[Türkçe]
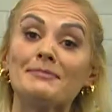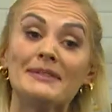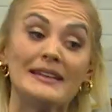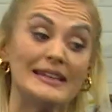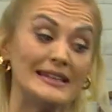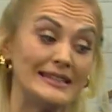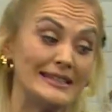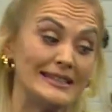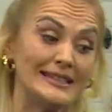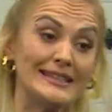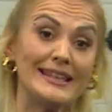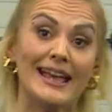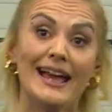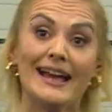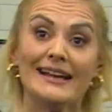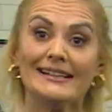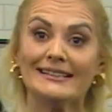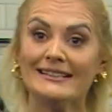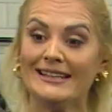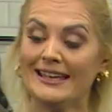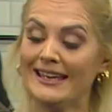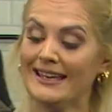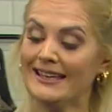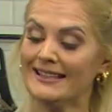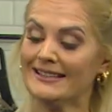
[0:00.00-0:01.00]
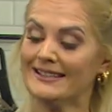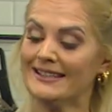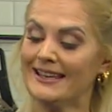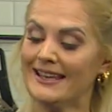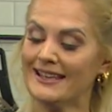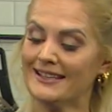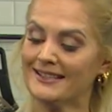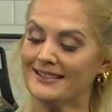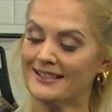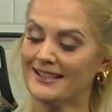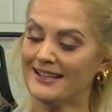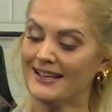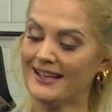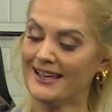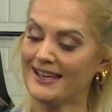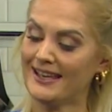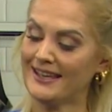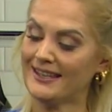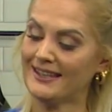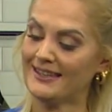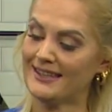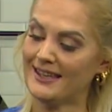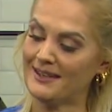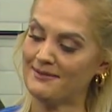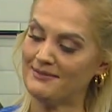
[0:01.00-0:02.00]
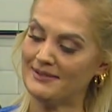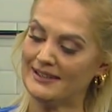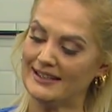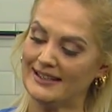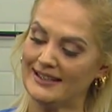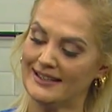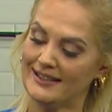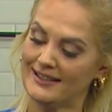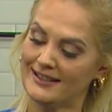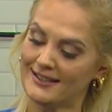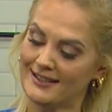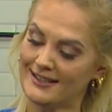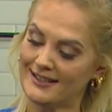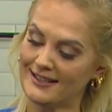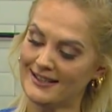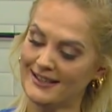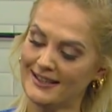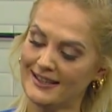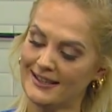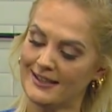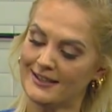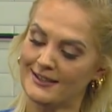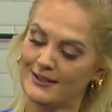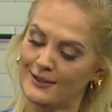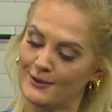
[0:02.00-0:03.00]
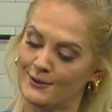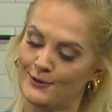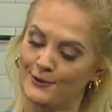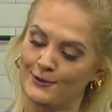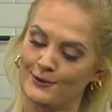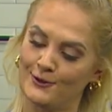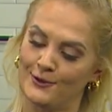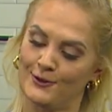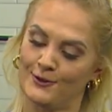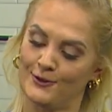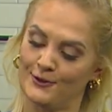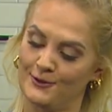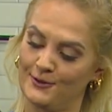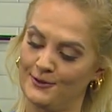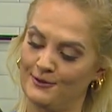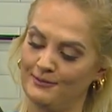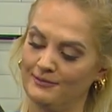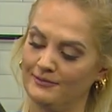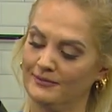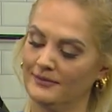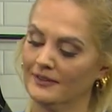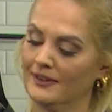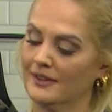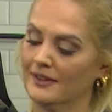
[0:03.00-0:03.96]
pirinçler de tencereye gidebilir. İyice süzüyorum.